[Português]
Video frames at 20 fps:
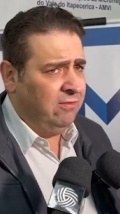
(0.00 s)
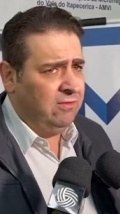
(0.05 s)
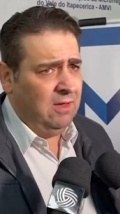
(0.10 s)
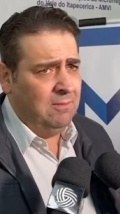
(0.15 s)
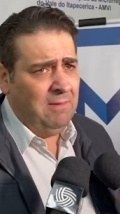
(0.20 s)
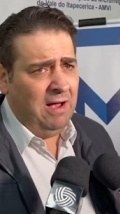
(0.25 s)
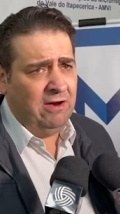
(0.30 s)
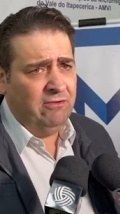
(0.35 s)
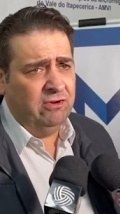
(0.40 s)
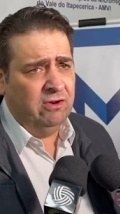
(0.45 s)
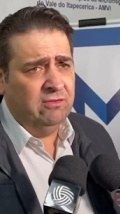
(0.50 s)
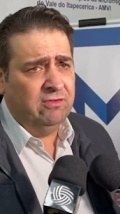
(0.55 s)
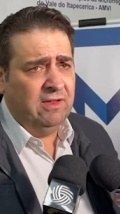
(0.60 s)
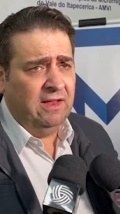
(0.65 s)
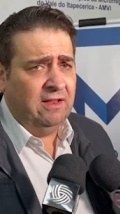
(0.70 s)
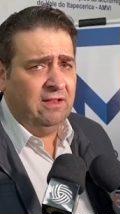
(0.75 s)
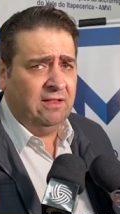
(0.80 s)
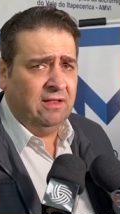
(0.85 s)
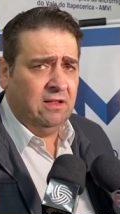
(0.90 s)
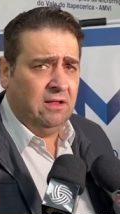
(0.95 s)
Você imagina
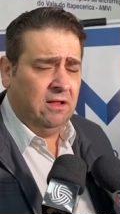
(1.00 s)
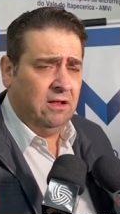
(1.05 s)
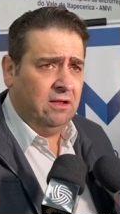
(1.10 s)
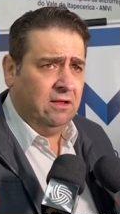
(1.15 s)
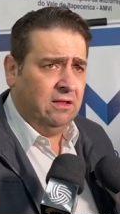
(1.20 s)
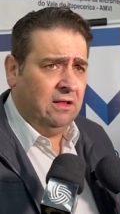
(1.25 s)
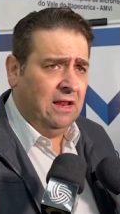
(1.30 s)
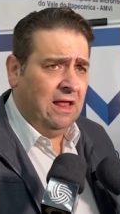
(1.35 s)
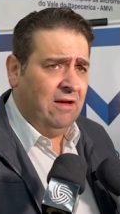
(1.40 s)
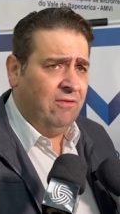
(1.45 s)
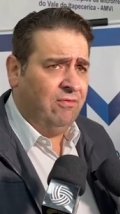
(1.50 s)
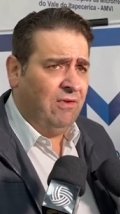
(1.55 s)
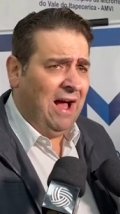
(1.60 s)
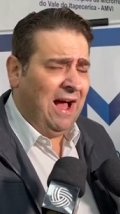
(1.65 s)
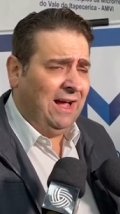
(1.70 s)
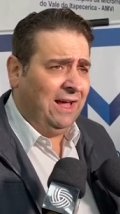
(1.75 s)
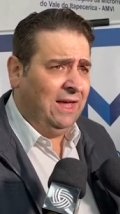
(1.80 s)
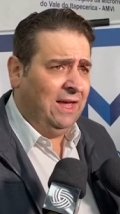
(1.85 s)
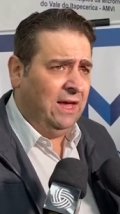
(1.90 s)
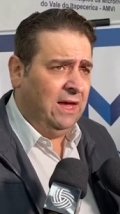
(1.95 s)
você levar
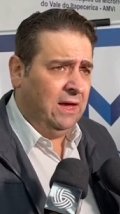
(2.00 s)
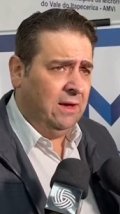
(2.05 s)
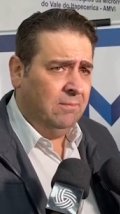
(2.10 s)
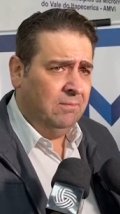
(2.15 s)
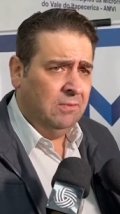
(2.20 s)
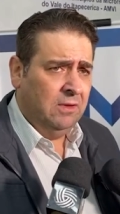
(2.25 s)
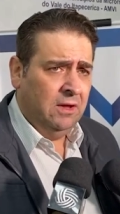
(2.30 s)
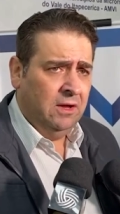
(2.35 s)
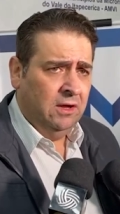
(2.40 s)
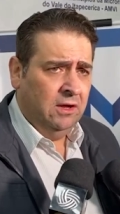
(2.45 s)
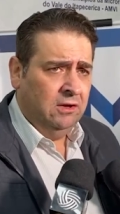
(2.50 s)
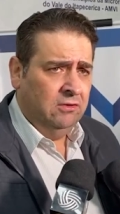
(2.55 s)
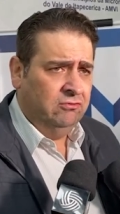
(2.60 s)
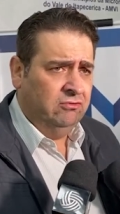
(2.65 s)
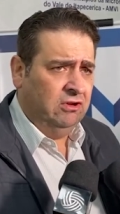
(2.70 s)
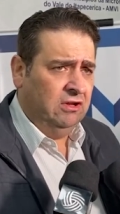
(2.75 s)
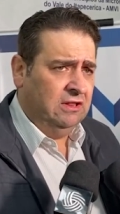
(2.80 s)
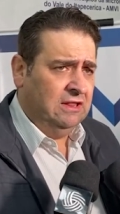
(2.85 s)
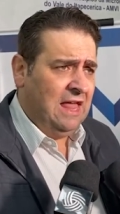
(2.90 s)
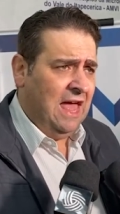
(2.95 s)
aqui
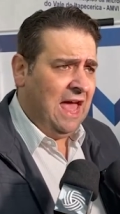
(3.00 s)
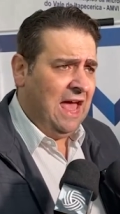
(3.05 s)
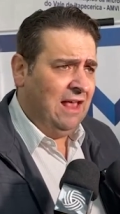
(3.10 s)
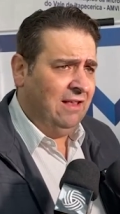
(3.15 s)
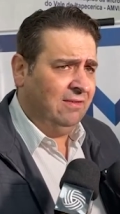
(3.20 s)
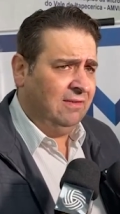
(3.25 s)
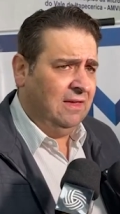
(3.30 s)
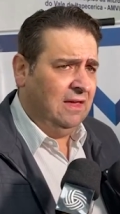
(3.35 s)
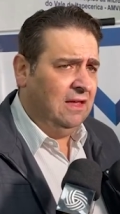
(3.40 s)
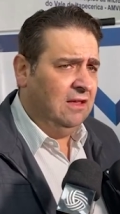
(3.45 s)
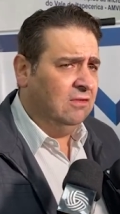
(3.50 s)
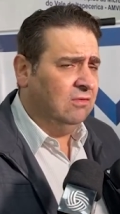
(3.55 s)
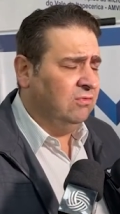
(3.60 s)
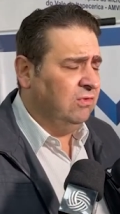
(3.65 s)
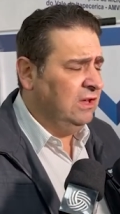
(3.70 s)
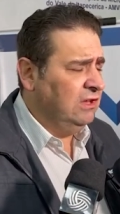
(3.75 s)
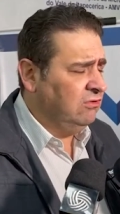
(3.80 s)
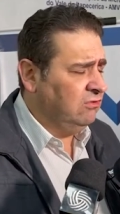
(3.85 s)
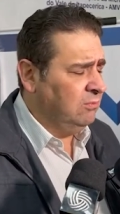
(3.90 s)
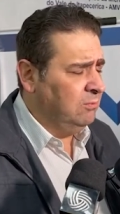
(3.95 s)
de 10, 15,
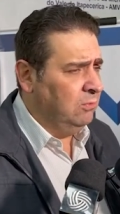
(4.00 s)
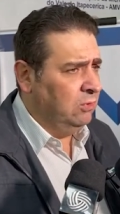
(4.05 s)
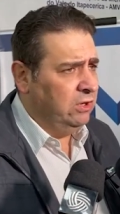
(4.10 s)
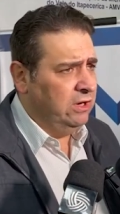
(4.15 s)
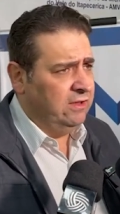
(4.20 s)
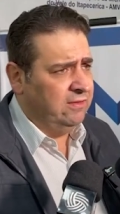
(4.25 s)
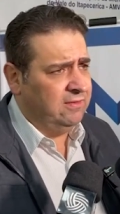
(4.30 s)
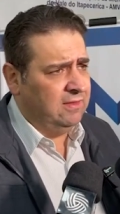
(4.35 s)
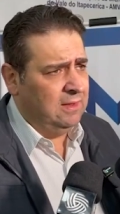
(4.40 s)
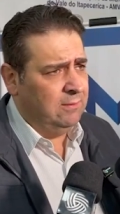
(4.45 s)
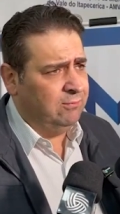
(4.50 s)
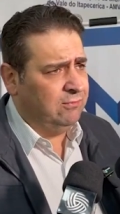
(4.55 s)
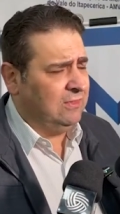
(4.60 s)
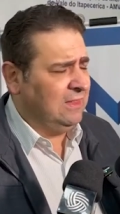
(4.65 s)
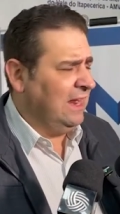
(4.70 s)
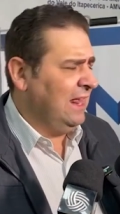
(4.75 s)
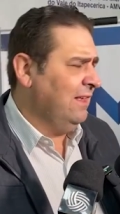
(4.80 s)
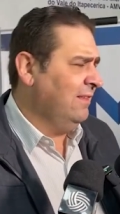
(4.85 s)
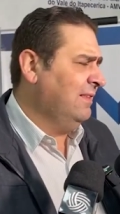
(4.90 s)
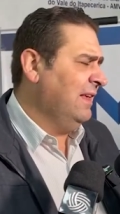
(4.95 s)
20 municípios,
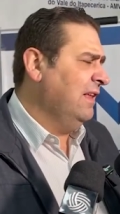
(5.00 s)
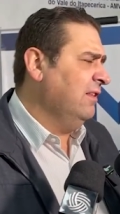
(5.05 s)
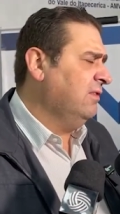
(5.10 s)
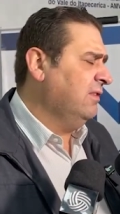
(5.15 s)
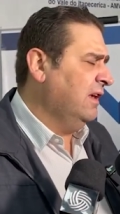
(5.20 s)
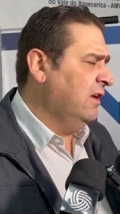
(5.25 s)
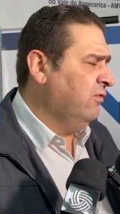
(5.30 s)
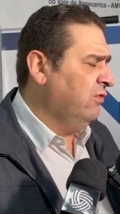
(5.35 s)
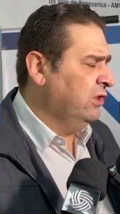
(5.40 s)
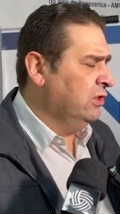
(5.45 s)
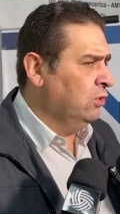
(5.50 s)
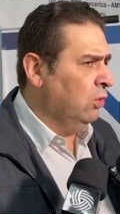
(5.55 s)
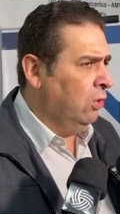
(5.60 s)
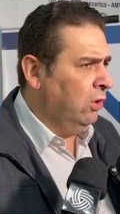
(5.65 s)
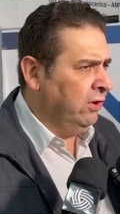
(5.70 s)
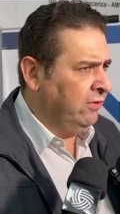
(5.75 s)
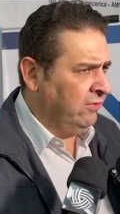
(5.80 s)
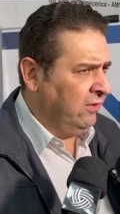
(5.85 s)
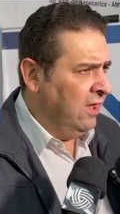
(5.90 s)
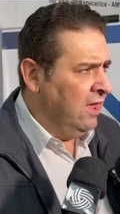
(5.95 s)
300
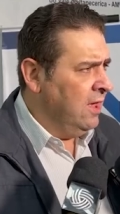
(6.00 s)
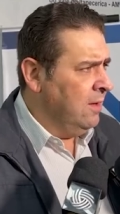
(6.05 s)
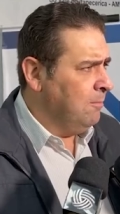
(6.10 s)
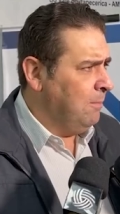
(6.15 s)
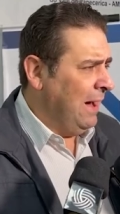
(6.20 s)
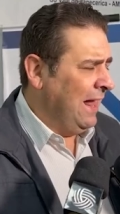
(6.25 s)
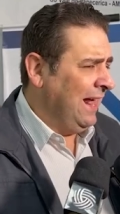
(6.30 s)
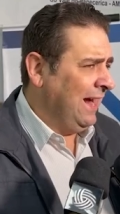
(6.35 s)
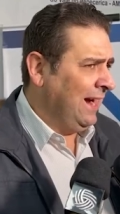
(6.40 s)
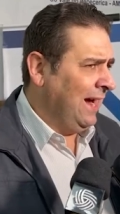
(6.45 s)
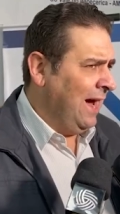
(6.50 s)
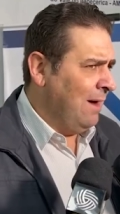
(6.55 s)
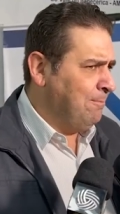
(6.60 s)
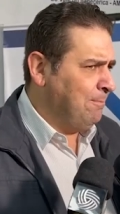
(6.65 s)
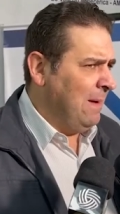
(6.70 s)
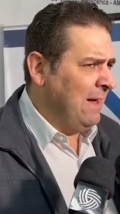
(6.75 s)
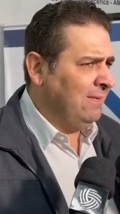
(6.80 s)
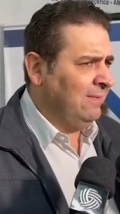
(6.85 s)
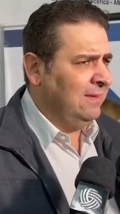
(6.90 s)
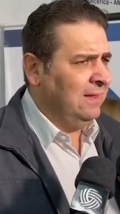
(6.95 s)
servidores para
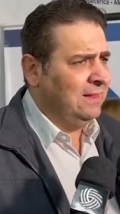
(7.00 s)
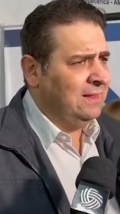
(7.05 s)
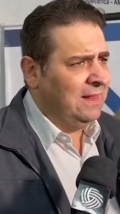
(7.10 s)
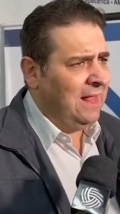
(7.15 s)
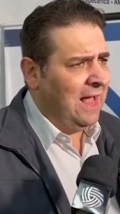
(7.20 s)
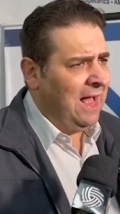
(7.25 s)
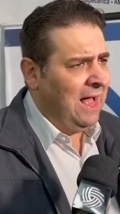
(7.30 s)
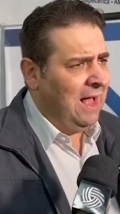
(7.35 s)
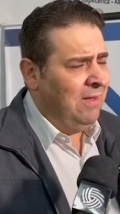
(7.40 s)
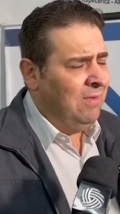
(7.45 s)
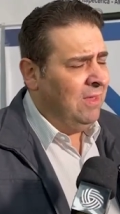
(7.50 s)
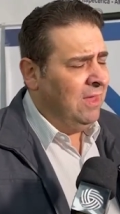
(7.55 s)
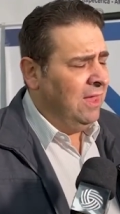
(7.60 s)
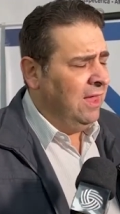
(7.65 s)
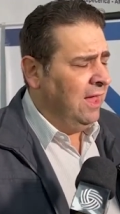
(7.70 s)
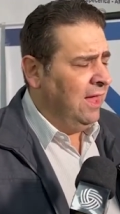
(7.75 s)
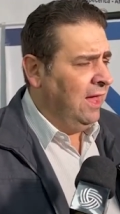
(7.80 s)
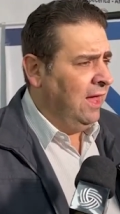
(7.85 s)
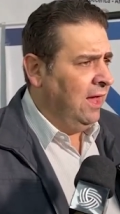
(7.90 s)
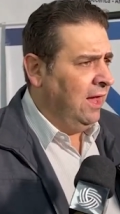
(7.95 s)
capacitar
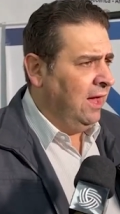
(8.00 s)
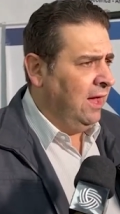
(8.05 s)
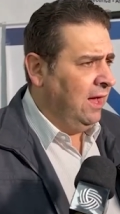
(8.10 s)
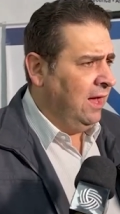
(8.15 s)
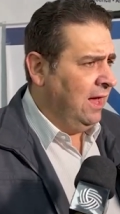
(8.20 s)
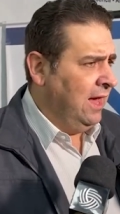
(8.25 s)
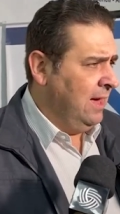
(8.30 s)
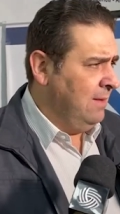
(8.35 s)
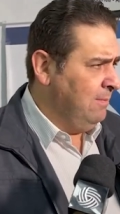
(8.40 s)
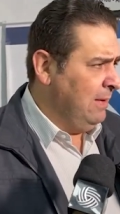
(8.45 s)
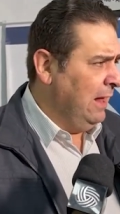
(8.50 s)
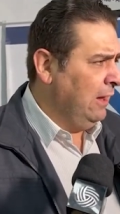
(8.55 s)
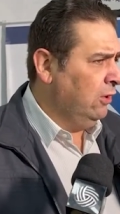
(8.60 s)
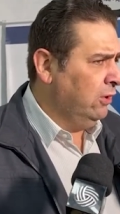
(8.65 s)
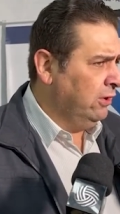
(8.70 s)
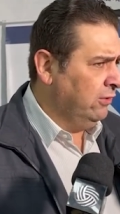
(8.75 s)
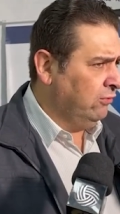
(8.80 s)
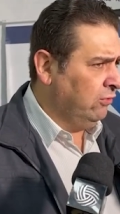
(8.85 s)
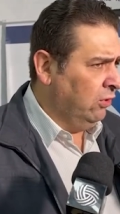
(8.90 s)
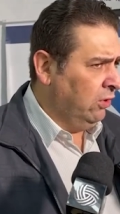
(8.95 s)
é, em Belo
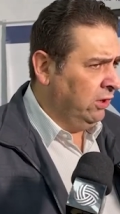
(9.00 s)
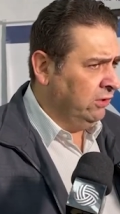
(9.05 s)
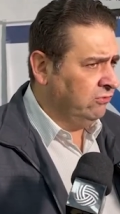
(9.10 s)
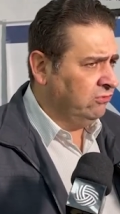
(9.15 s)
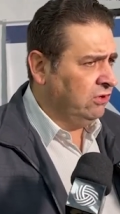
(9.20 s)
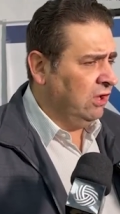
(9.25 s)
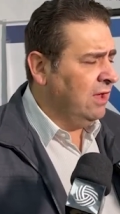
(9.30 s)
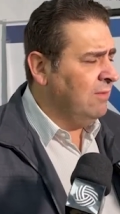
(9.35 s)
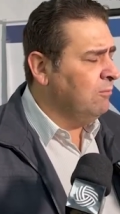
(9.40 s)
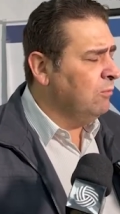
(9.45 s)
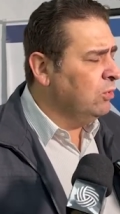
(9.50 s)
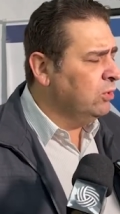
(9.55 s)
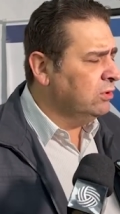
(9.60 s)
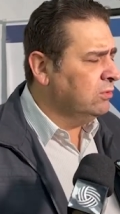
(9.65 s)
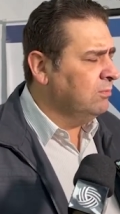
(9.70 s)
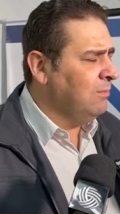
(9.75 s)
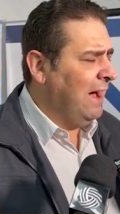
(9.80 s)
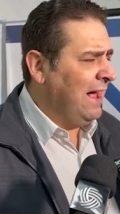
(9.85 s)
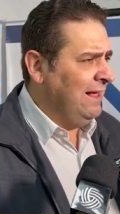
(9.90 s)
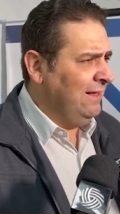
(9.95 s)
Horizonte. Então é
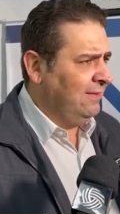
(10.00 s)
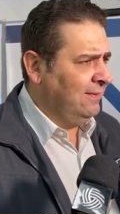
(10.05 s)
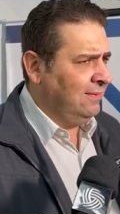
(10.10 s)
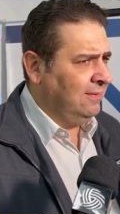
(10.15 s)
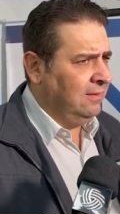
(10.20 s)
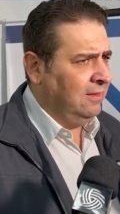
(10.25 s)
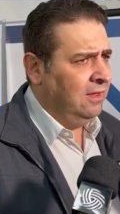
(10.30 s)
muito mais